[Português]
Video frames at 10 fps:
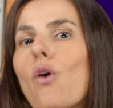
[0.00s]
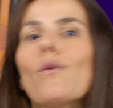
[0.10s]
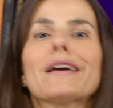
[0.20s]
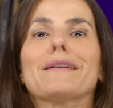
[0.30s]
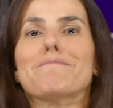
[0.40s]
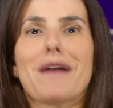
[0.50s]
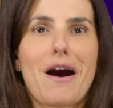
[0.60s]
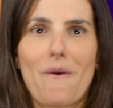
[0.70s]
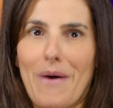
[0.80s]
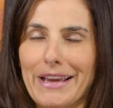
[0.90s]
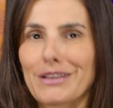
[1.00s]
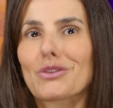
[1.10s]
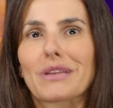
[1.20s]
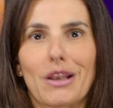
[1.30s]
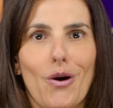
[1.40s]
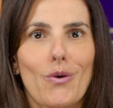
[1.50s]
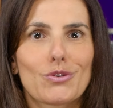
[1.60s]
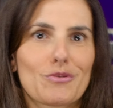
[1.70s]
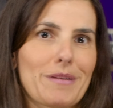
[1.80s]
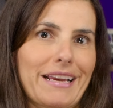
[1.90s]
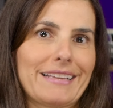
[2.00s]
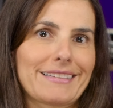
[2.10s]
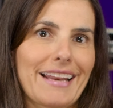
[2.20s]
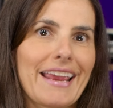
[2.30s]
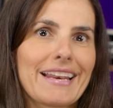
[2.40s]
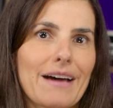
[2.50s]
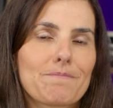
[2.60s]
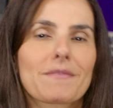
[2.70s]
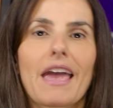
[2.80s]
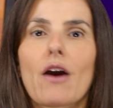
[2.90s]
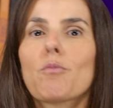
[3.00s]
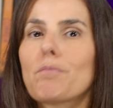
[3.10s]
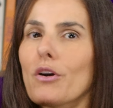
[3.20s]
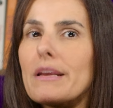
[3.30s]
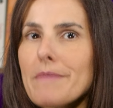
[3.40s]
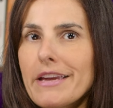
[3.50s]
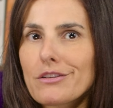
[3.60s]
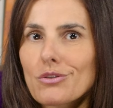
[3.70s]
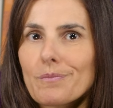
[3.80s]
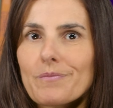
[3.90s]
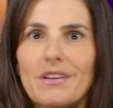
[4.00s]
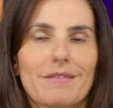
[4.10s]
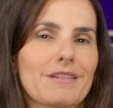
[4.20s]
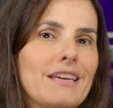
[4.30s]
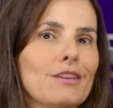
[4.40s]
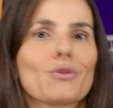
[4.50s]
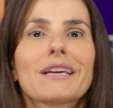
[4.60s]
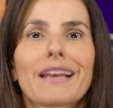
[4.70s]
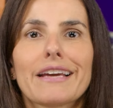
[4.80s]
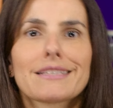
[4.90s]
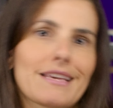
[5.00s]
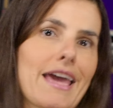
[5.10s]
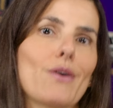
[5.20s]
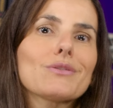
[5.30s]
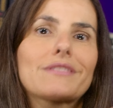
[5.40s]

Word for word: Um irmão aí do deload, para quem treina, é o polimento, que do inglês é o